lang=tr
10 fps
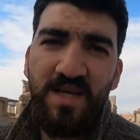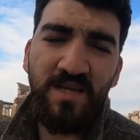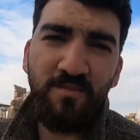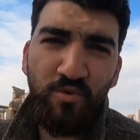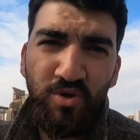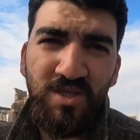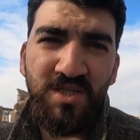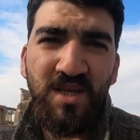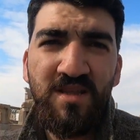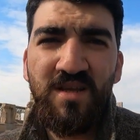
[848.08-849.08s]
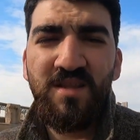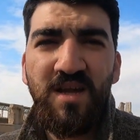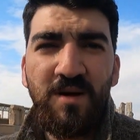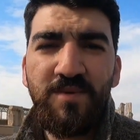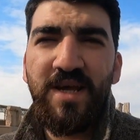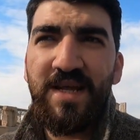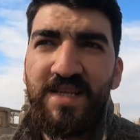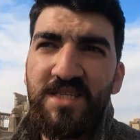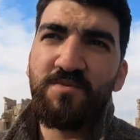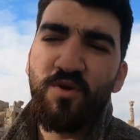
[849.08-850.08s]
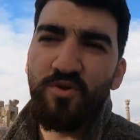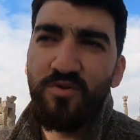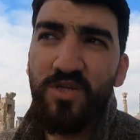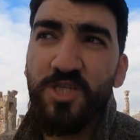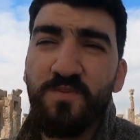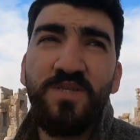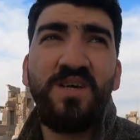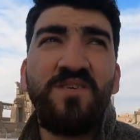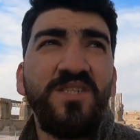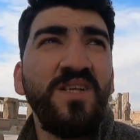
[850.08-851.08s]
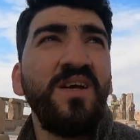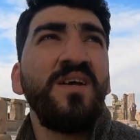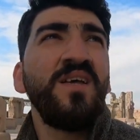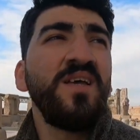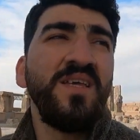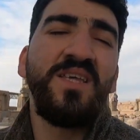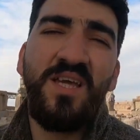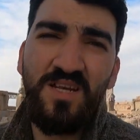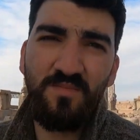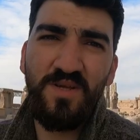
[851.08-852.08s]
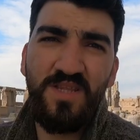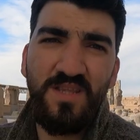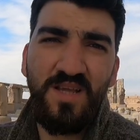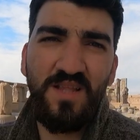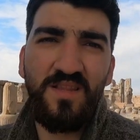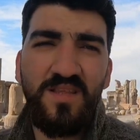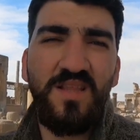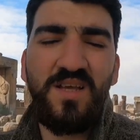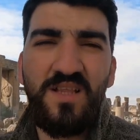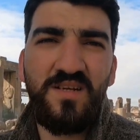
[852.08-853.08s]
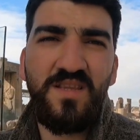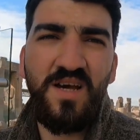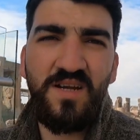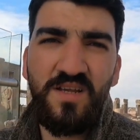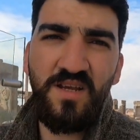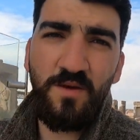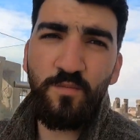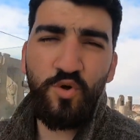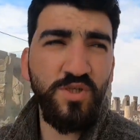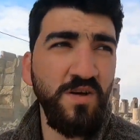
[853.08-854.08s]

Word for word: zaten Büyük İskender'in namını herkes biliyordur. Hiçbir savaşta yenilmediği de anlatıla gelir. Tarihin en büyük